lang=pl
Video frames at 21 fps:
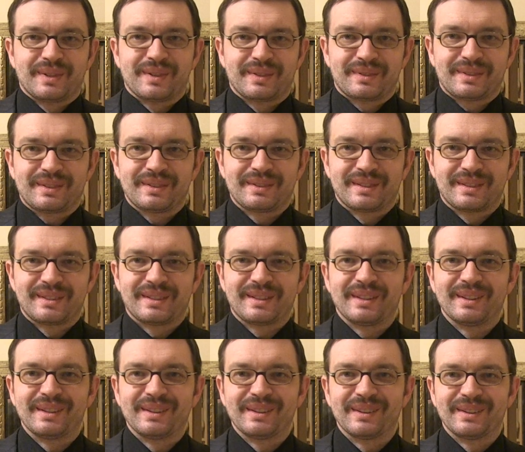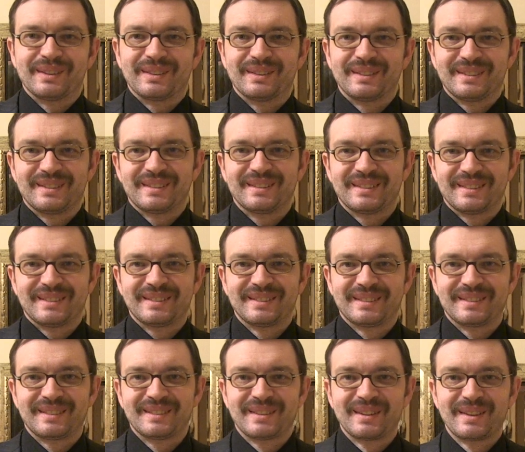Coś w tym stylu.
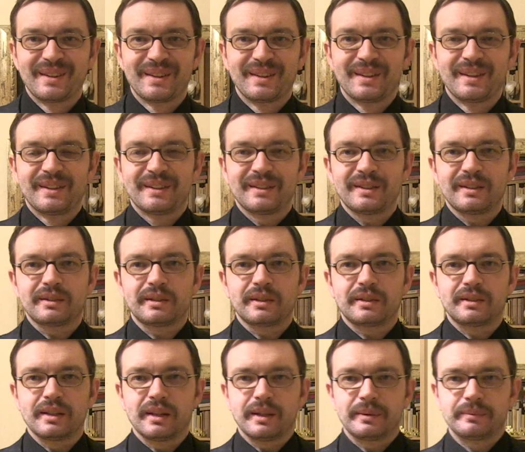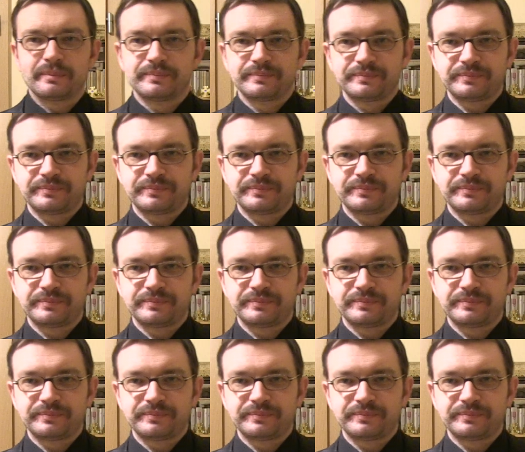No to tyle.